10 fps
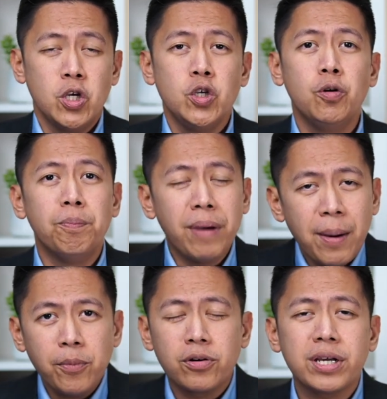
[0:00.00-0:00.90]
yung
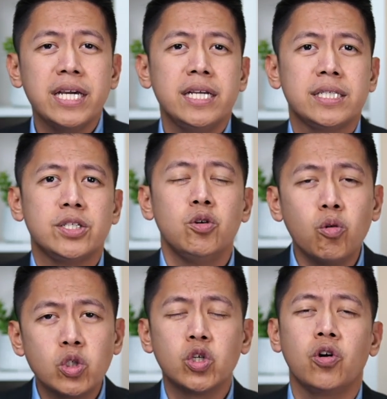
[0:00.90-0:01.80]
memories,
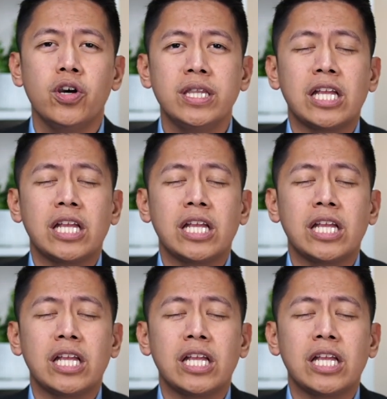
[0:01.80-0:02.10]
yung joy